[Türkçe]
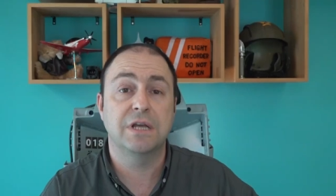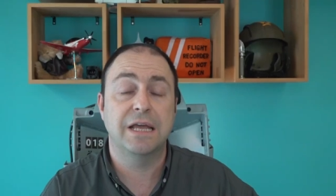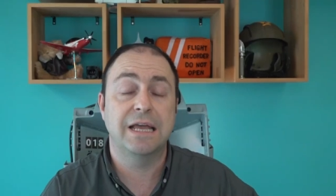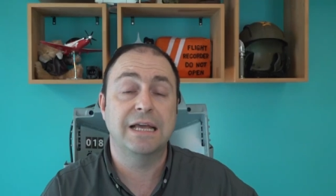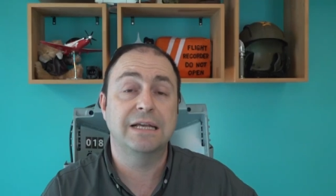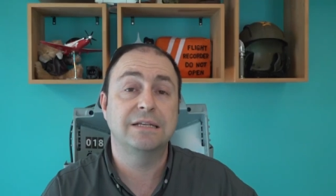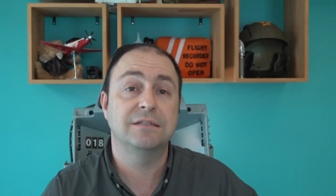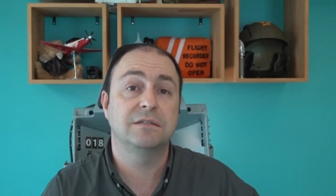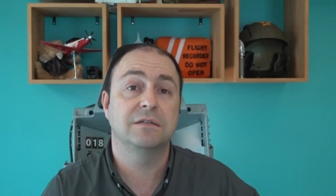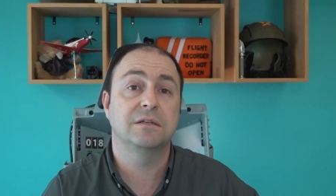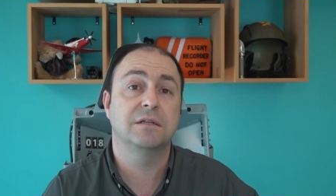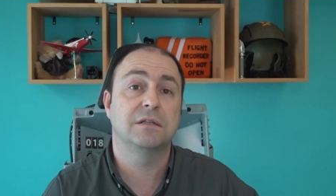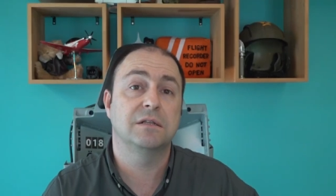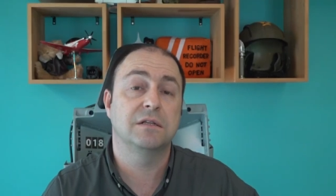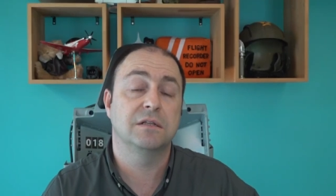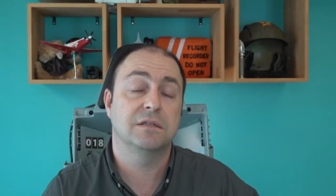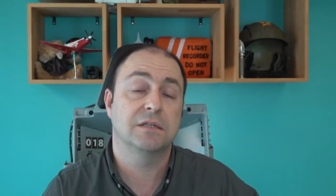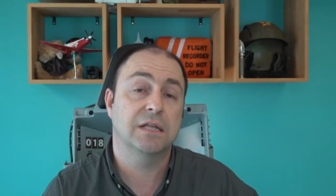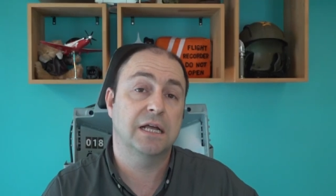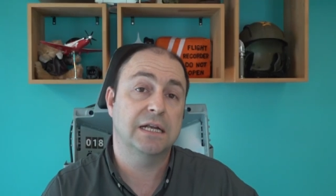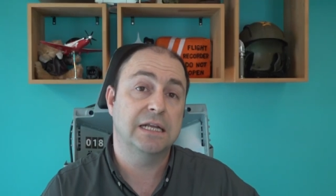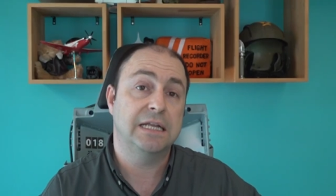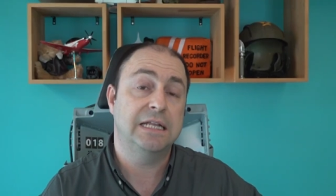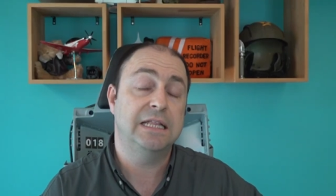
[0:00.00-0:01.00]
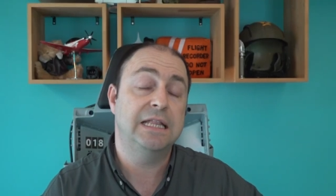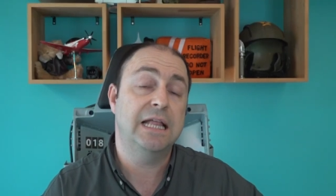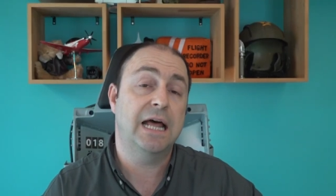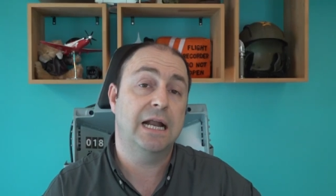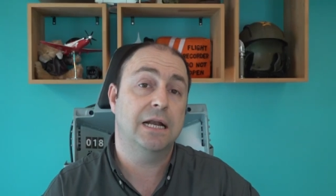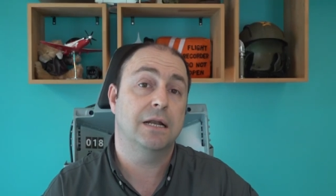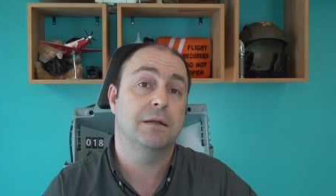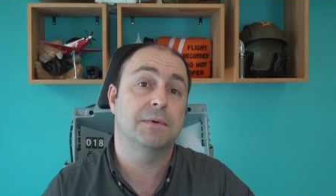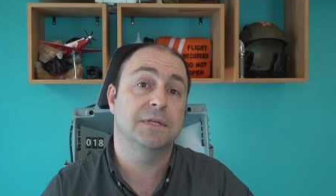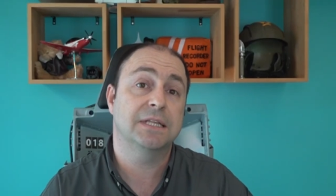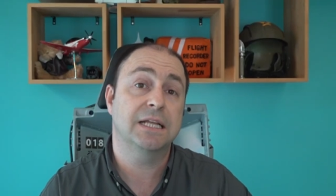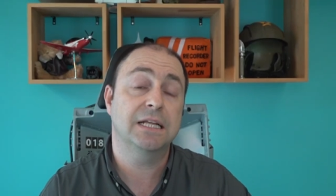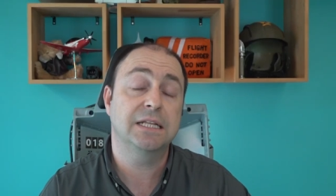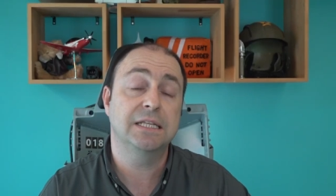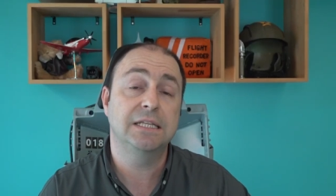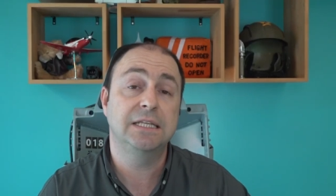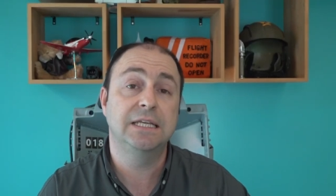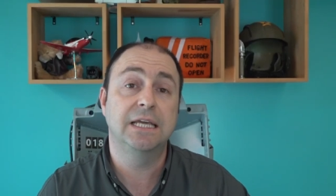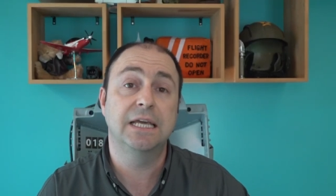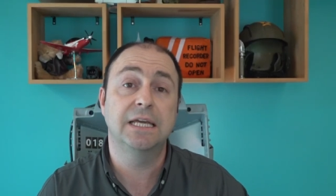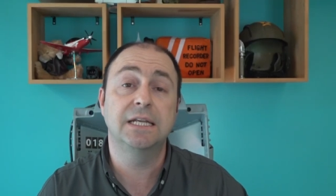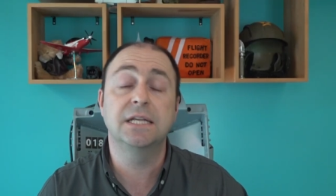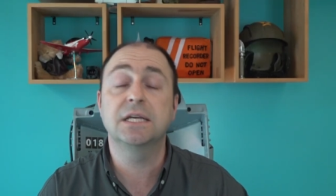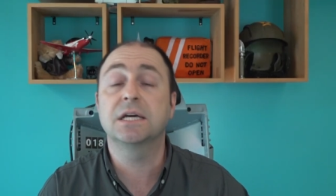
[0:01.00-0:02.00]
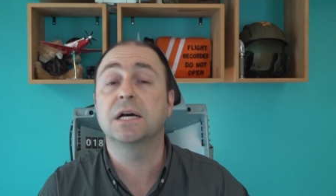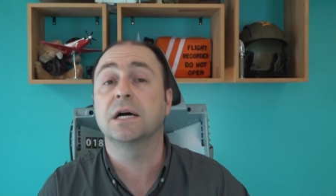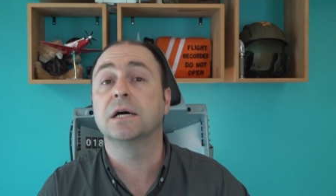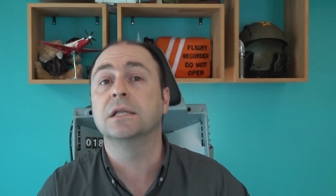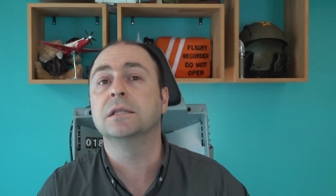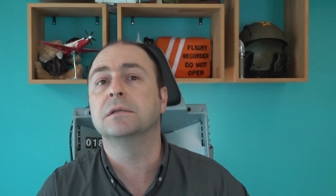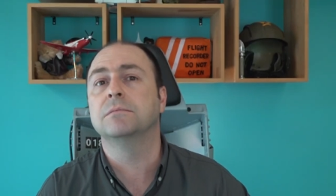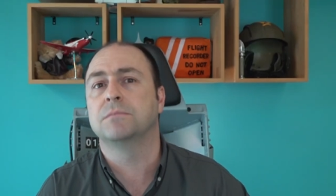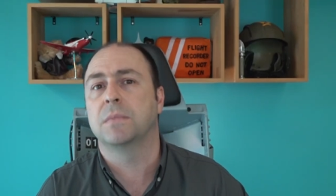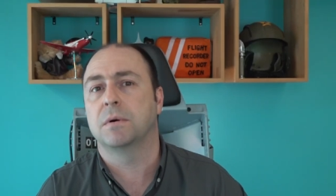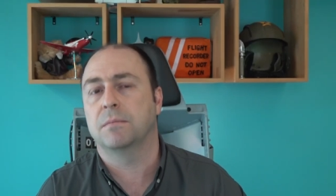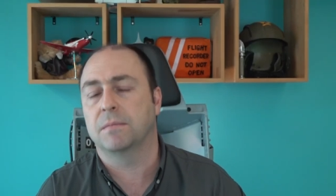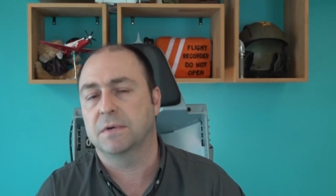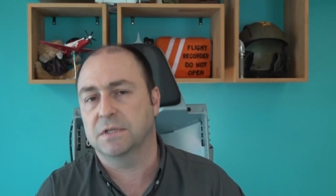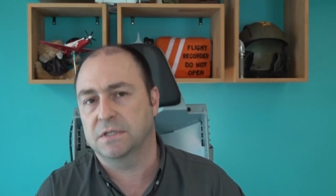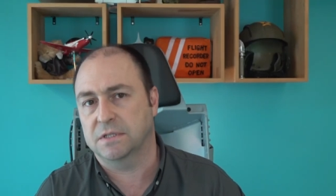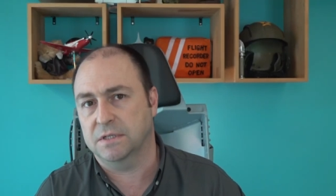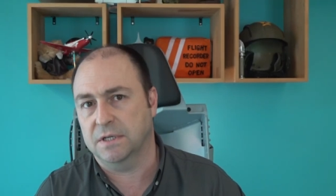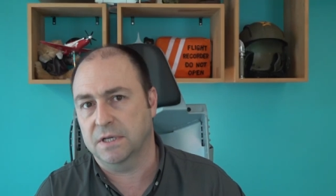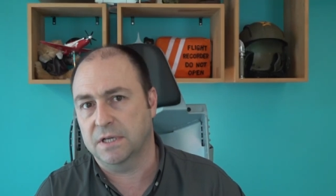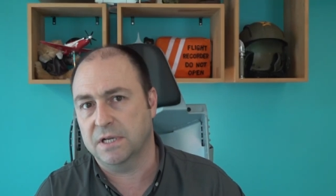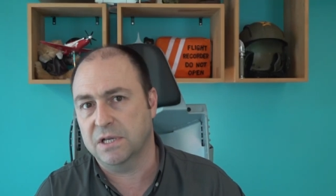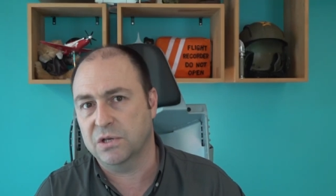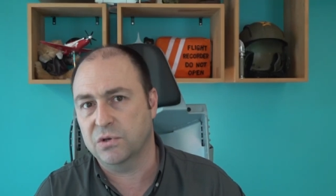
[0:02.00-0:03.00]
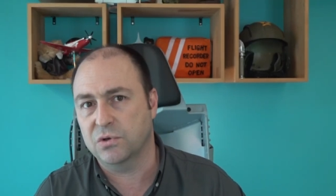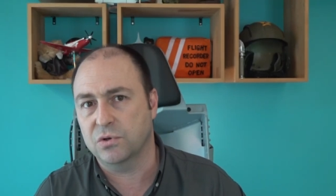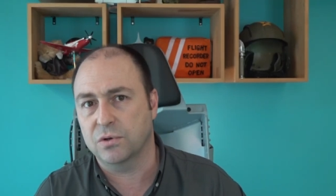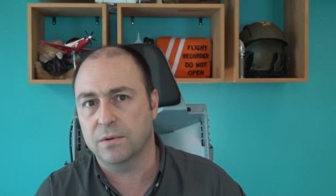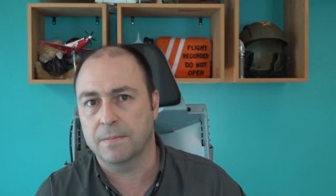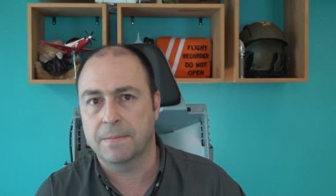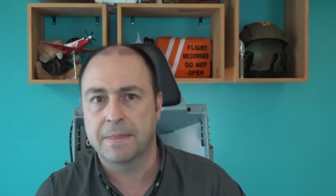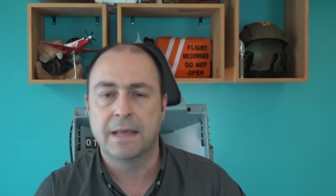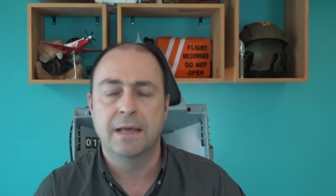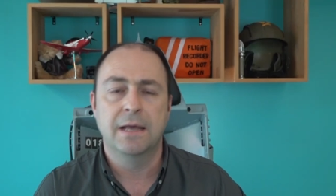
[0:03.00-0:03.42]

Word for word: eksikliğinden, ilerlemeden geri kalınmaması gerekiyor.